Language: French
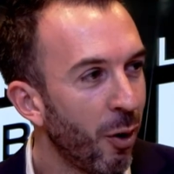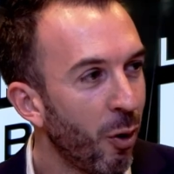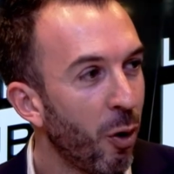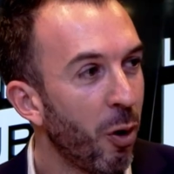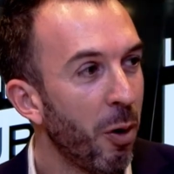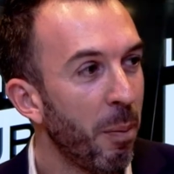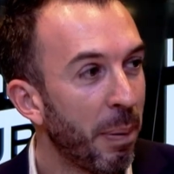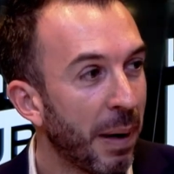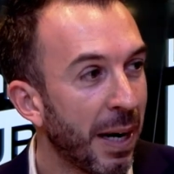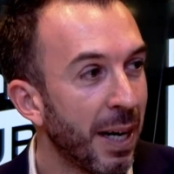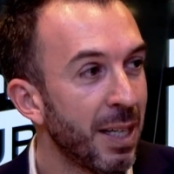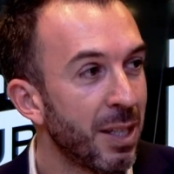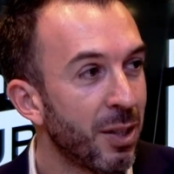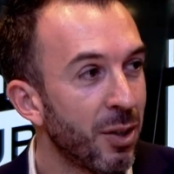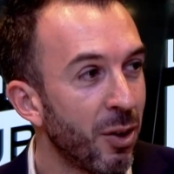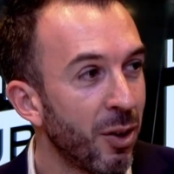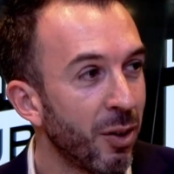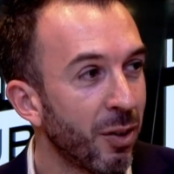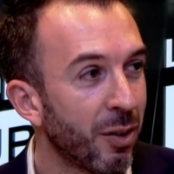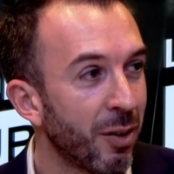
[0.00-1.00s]

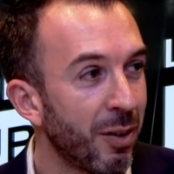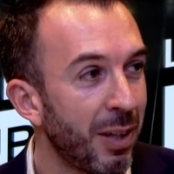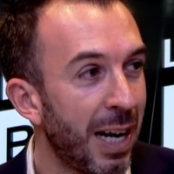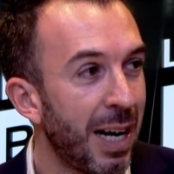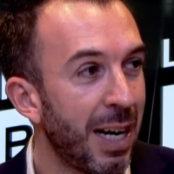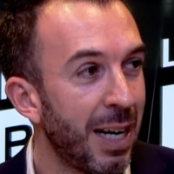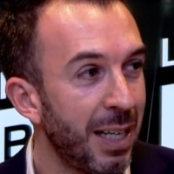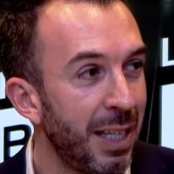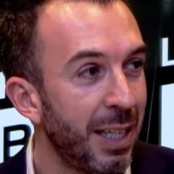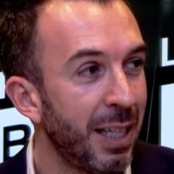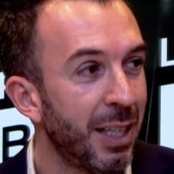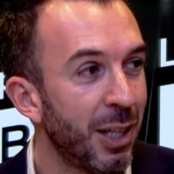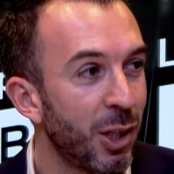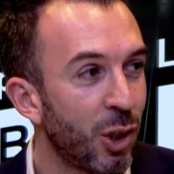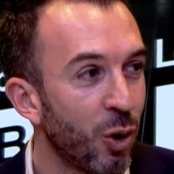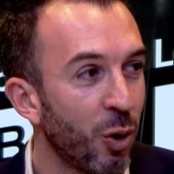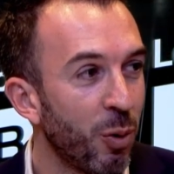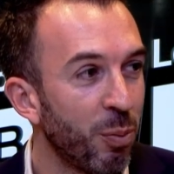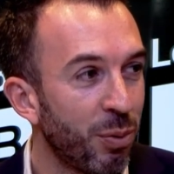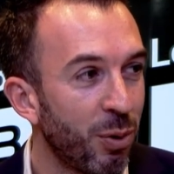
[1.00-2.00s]
représente la Ligue
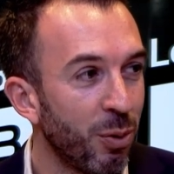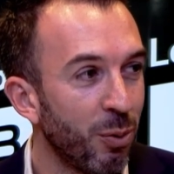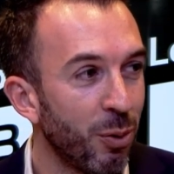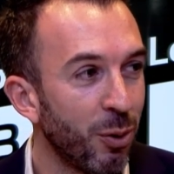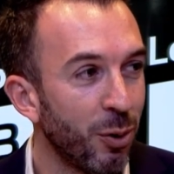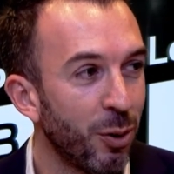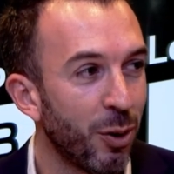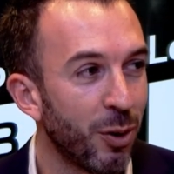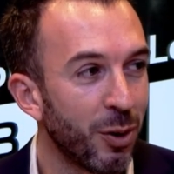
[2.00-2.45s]
des Champions